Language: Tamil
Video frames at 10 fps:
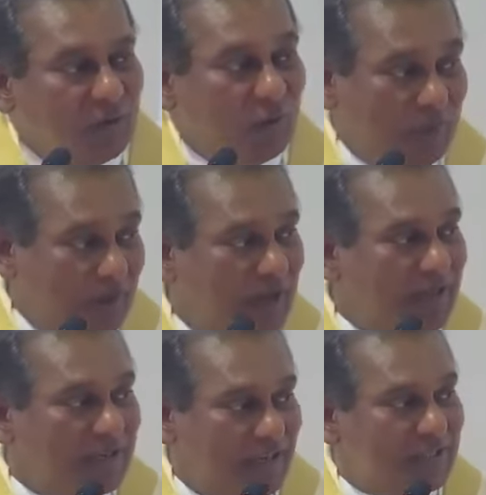
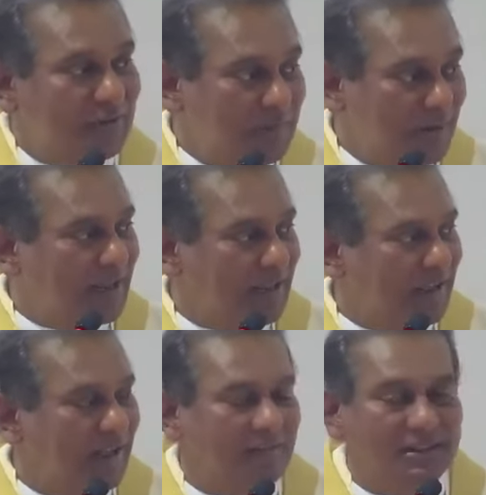உண்மையாக இயேசுவிடம்
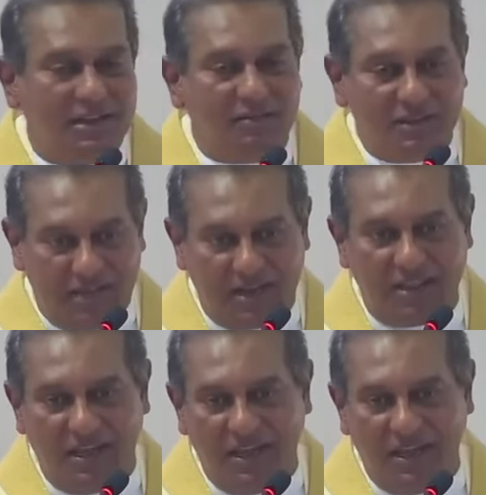இருக்கிறதா வந்து வந்திருக்கிறதா